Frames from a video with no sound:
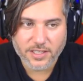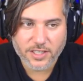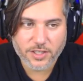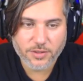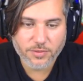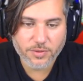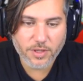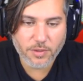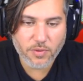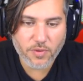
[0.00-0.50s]

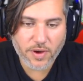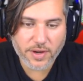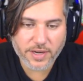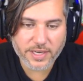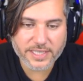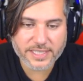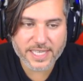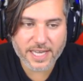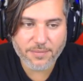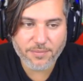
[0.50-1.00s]
Şimdi de bu var.
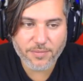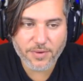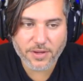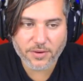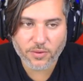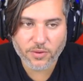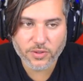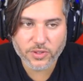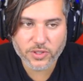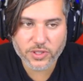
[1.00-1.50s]
istenmeyen
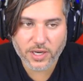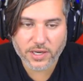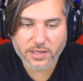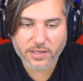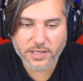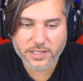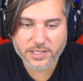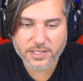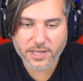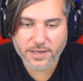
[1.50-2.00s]
oyuncu
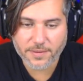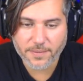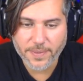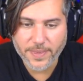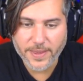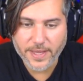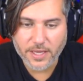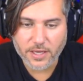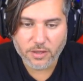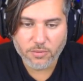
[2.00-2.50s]
arkadaşlar.
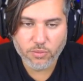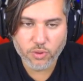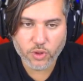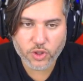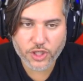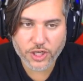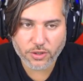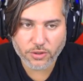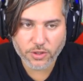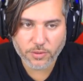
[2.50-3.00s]
Bu
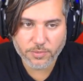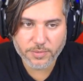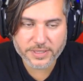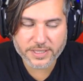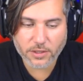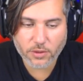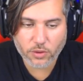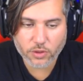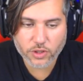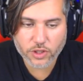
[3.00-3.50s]
şey oluyor.
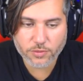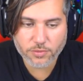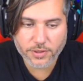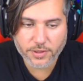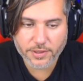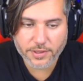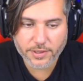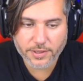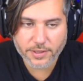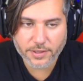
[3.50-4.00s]
Misal o şimdi
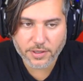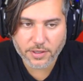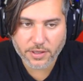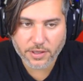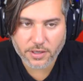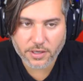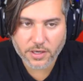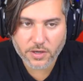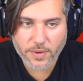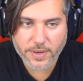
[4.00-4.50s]
e,
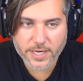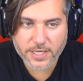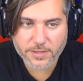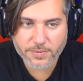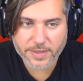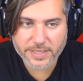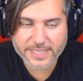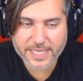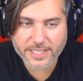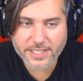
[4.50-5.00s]

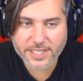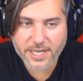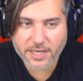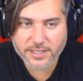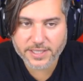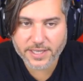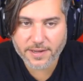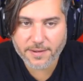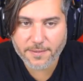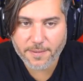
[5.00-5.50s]
Quaresma'yı
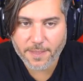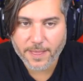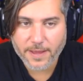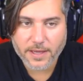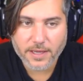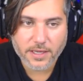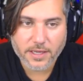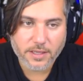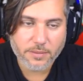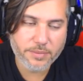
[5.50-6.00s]
seçerse
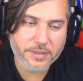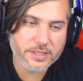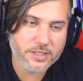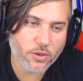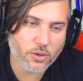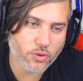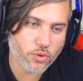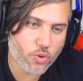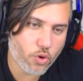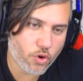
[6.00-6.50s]
biz de
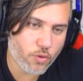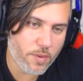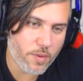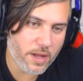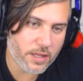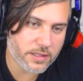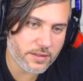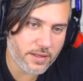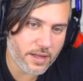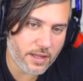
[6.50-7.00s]
onu koruma
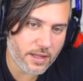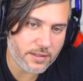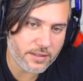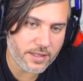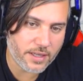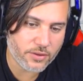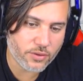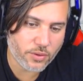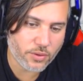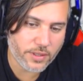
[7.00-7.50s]
altına
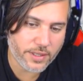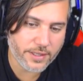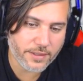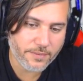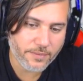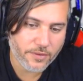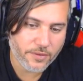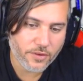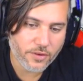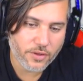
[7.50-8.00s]
aldığından dolayı
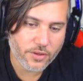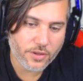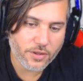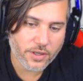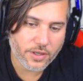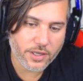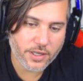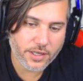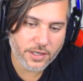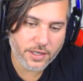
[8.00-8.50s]

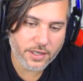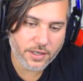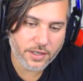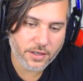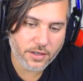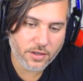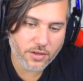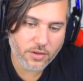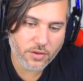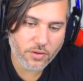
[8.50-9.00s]
e,
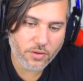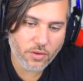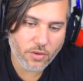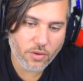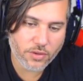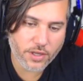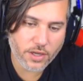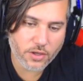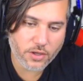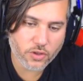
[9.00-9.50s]

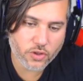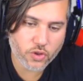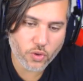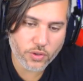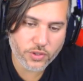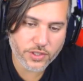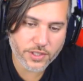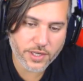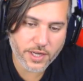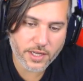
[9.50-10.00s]
ona şu
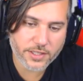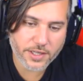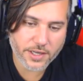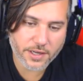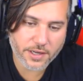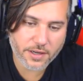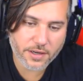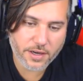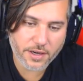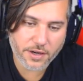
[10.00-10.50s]
oyuncu
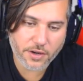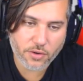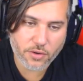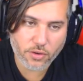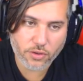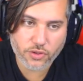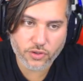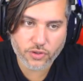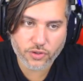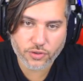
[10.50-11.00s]
gelecek.
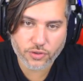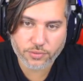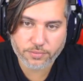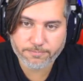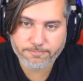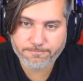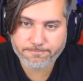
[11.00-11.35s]
Karakoç.